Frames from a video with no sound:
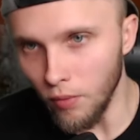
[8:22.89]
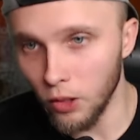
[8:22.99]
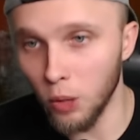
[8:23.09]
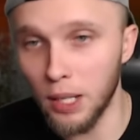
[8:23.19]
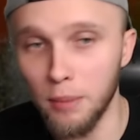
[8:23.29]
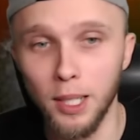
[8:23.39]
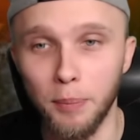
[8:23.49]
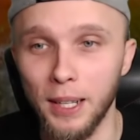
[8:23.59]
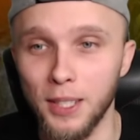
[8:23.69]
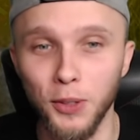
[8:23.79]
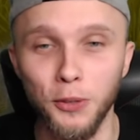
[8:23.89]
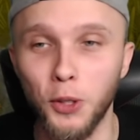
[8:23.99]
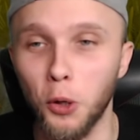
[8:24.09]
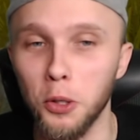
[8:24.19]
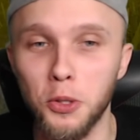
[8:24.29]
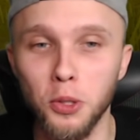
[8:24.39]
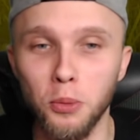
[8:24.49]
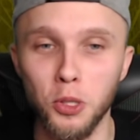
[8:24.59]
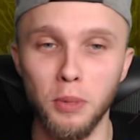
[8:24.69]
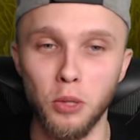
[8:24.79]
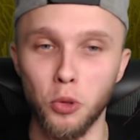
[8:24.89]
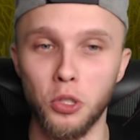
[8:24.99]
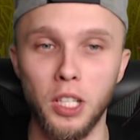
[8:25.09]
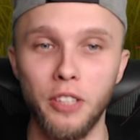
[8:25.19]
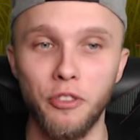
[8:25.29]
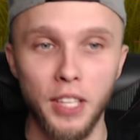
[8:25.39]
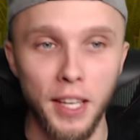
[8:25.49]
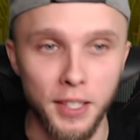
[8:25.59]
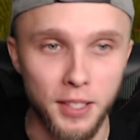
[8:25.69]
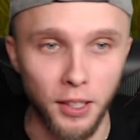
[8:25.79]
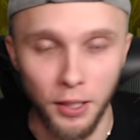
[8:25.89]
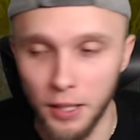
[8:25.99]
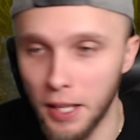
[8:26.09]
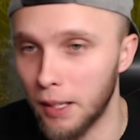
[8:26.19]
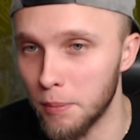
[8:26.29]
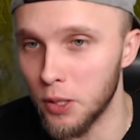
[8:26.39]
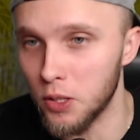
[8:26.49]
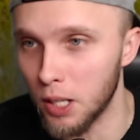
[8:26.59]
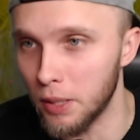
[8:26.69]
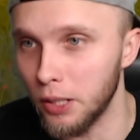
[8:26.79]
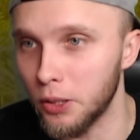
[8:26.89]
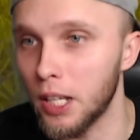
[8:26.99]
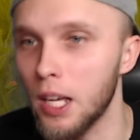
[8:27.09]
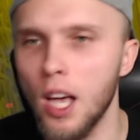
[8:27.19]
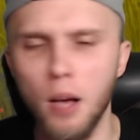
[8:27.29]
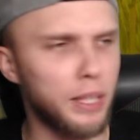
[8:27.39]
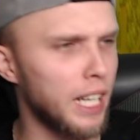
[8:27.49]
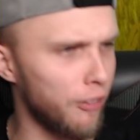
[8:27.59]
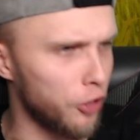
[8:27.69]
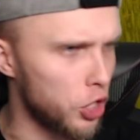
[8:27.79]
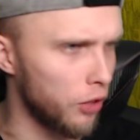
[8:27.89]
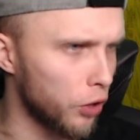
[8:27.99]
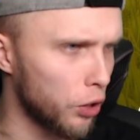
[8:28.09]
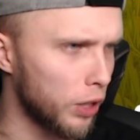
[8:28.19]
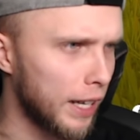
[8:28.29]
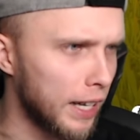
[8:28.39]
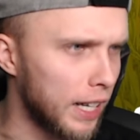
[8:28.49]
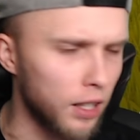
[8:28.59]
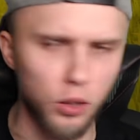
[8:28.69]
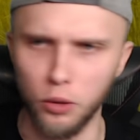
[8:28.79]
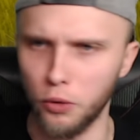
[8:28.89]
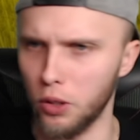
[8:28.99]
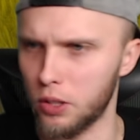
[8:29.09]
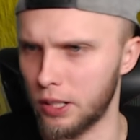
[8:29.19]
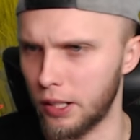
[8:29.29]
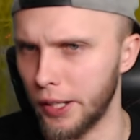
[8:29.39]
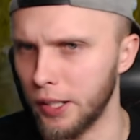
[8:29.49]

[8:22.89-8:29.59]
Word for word: Dobra, myle państwo, i w końcu możemy założyć tutaj wiejski rynek i będziemy mieli tutaj prawdziwą, legalną wioskę.